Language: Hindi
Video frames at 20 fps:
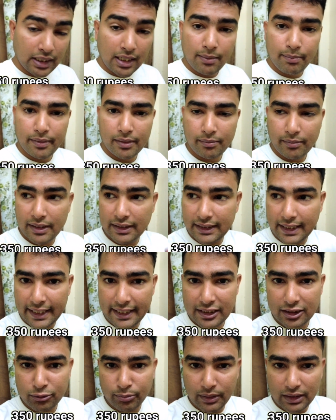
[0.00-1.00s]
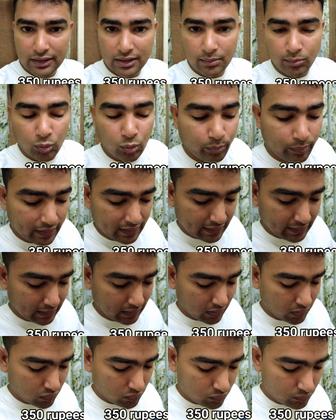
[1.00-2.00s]
यहाँ पर मैं टेरिस पे एकदम ऊपर रह
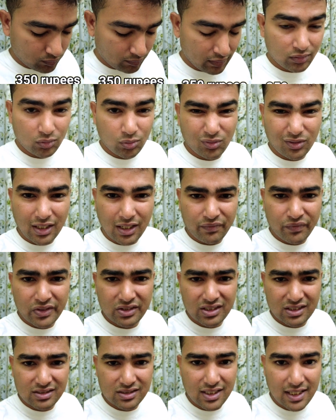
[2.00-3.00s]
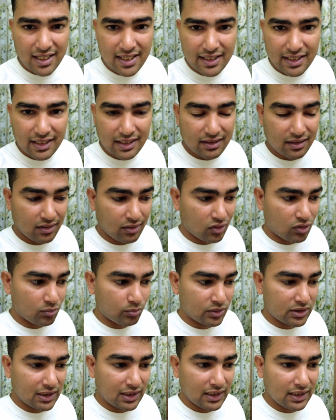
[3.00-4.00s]
रहा हूँ तो काफ़ी सस्ता है यार और
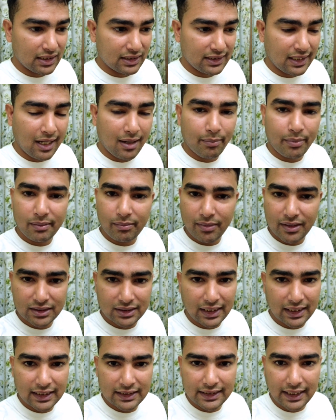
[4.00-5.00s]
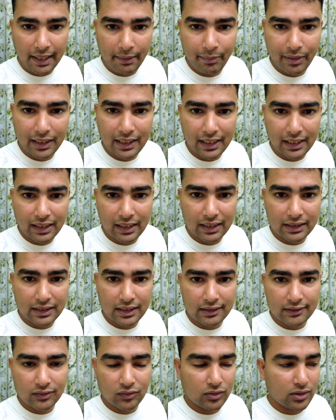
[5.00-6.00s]
मुझे यहाँ पर बस खाली टाइम निकालना
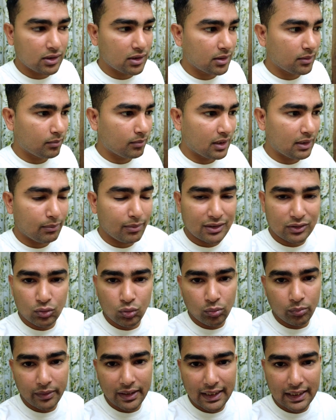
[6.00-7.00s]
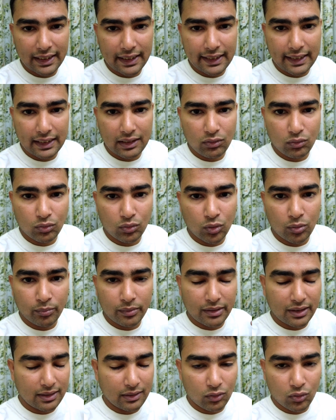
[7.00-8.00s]
था क्योंकि मैं बस घूमने के लिए आया हूँ
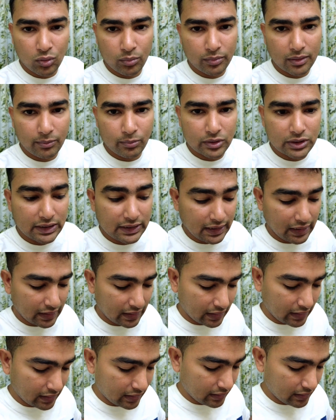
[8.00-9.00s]
घूम के घूम के मुझे जाना